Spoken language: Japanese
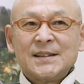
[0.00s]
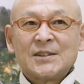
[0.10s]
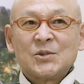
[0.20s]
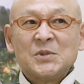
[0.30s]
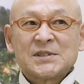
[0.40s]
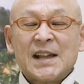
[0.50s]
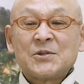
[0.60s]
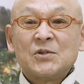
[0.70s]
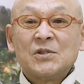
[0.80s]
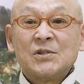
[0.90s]
えっと、
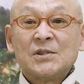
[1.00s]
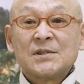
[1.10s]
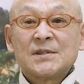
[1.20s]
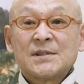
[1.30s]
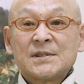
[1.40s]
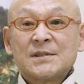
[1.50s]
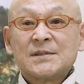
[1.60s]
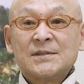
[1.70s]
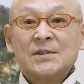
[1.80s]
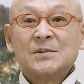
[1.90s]
最高最
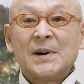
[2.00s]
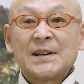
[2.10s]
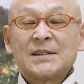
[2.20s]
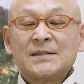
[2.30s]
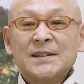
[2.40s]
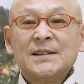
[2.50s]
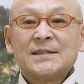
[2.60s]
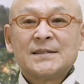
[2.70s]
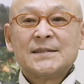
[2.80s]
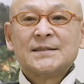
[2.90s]
高の馬力、ね、出力
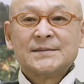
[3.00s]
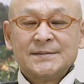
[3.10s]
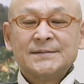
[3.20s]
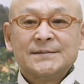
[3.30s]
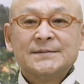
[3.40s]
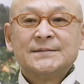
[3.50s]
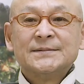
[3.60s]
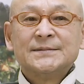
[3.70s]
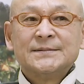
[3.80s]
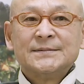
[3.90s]
回転数も
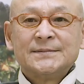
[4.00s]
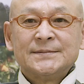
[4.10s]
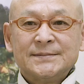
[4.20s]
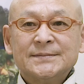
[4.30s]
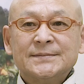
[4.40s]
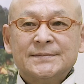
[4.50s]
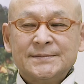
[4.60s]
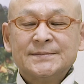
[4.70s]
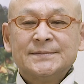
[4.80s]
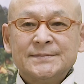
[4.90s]
最大トルク回
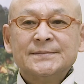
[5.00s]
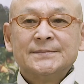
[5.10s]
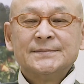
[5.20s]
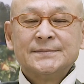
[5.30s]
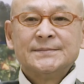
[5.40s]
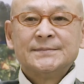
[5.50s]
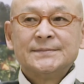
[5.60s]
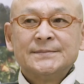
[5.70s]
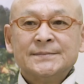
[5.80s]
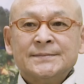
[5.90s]
転数も、ということ
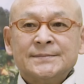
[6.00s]
は